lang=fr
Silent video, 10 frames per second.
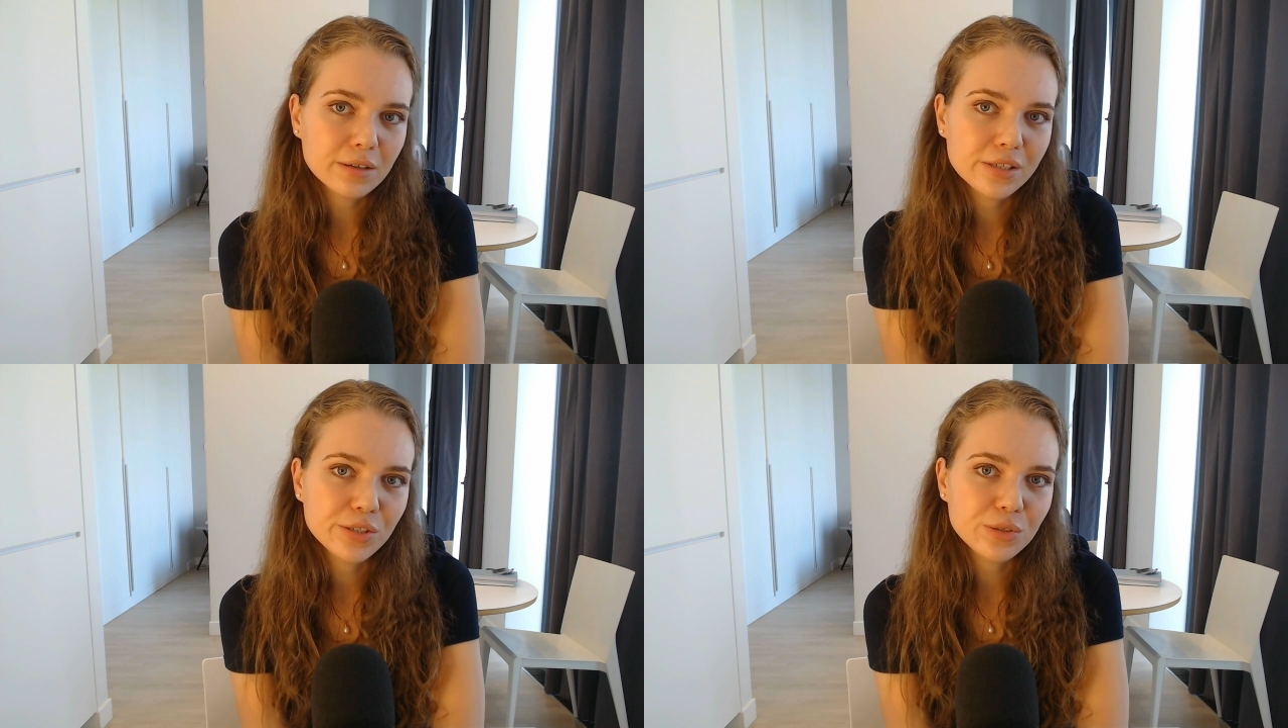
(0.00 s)

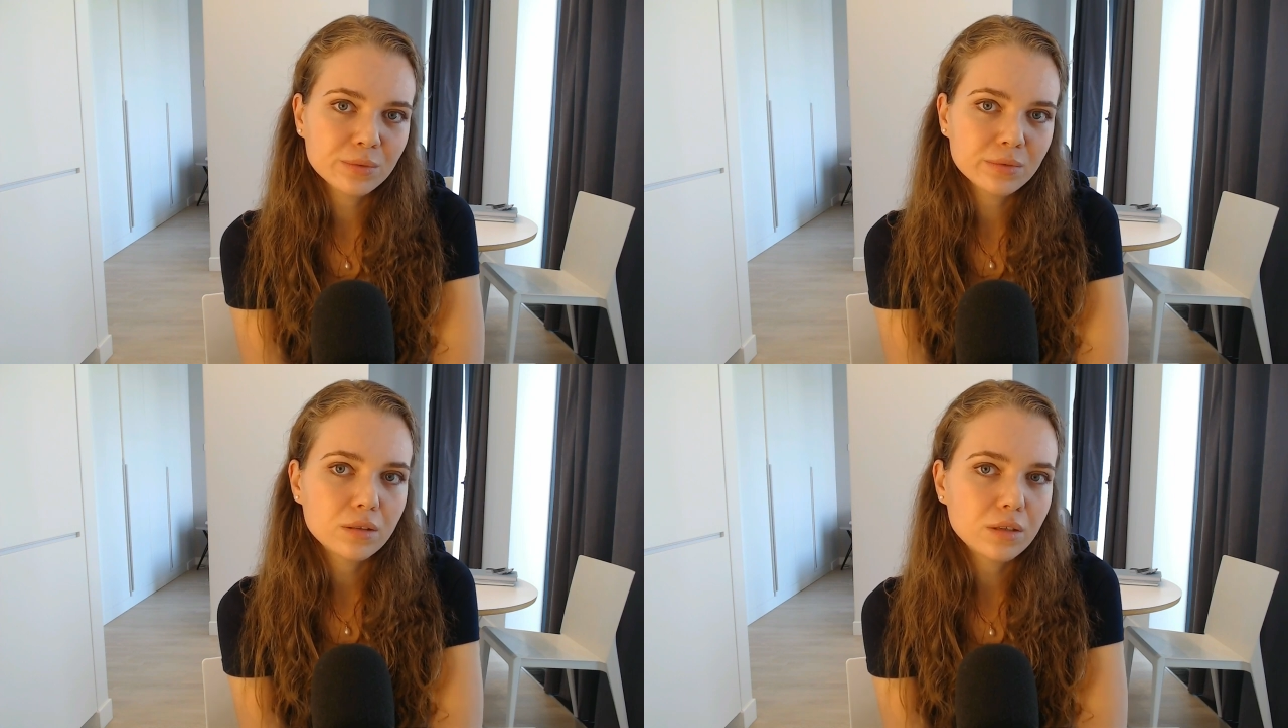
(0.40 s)

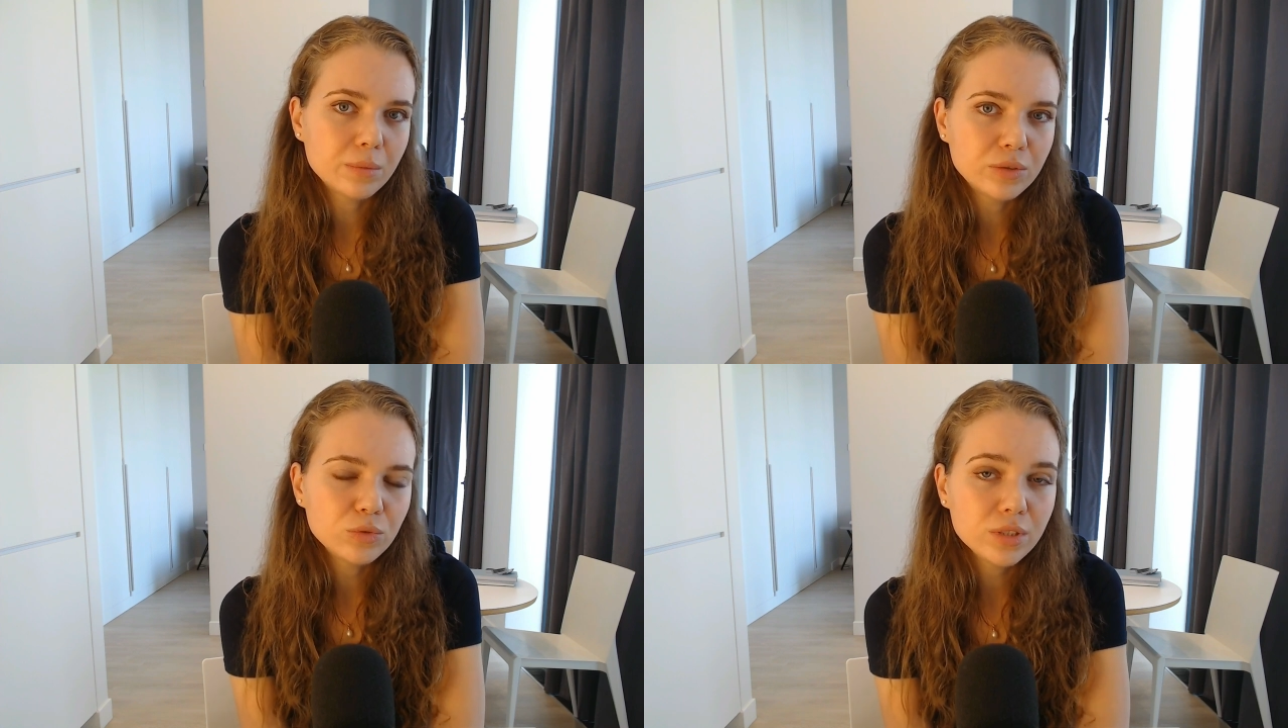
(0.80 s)
religion
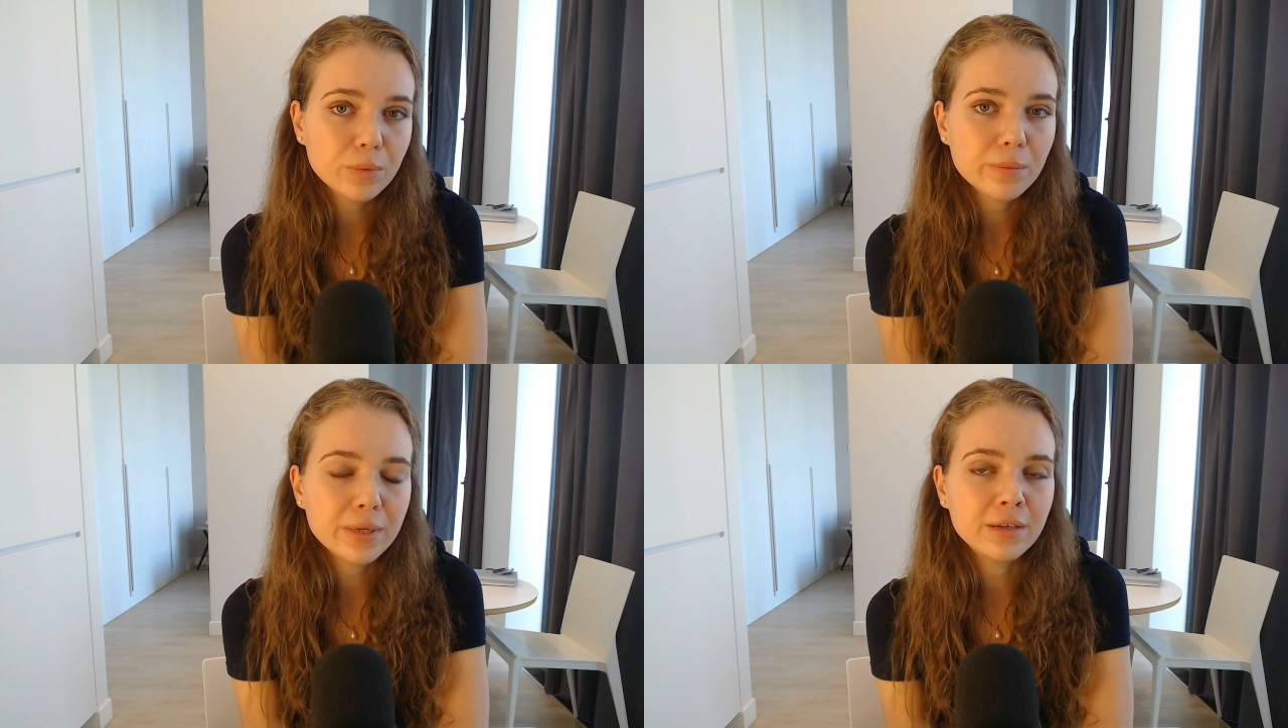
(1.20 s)
comme un outil de
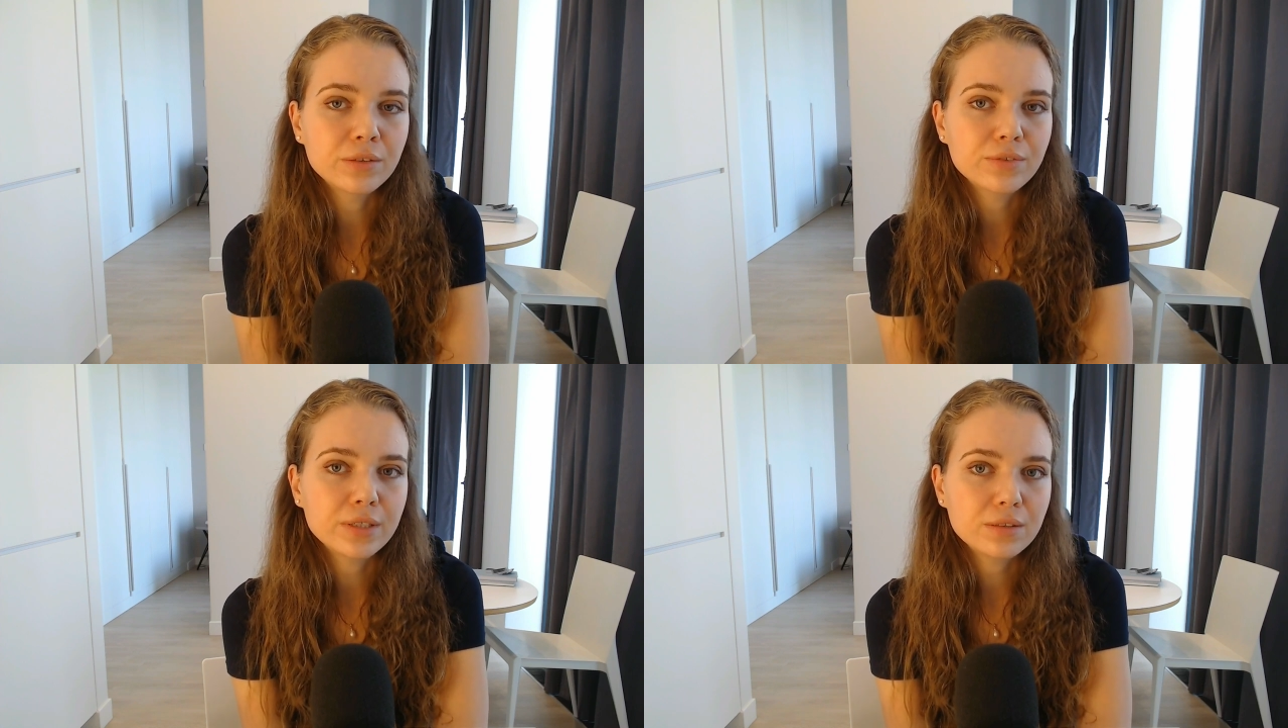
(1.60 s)
propagande
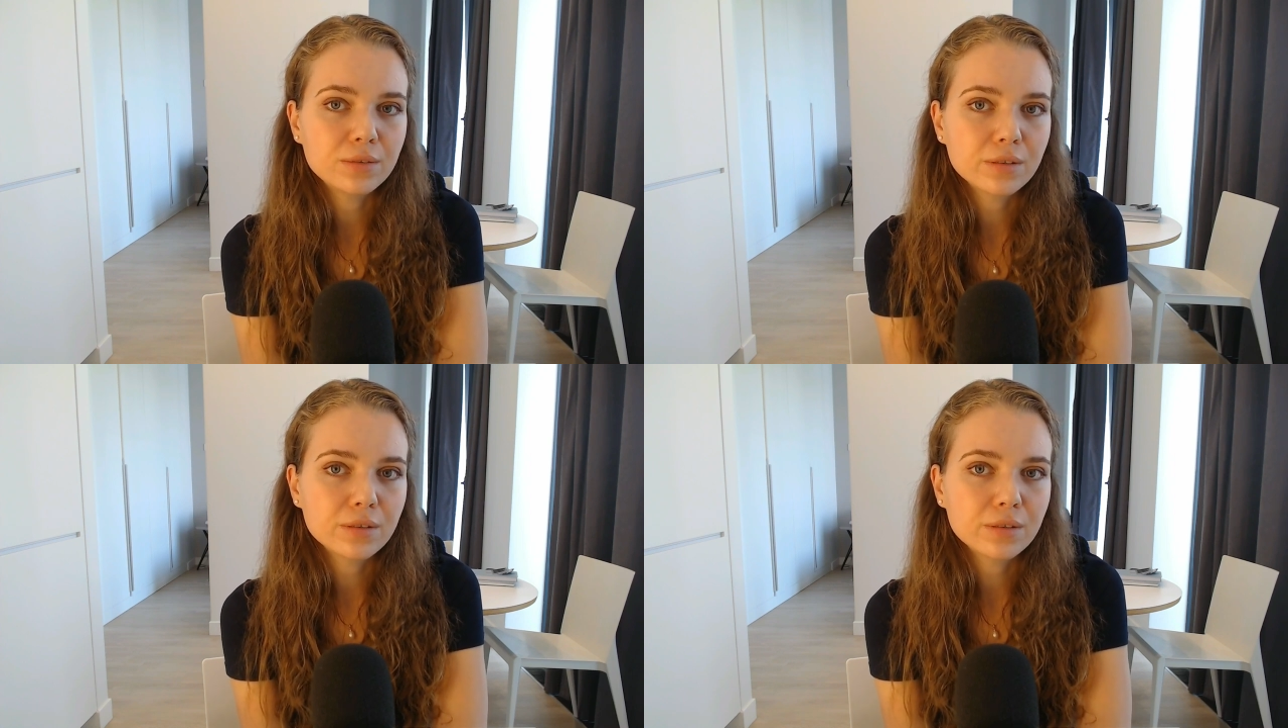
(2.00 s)
en fait.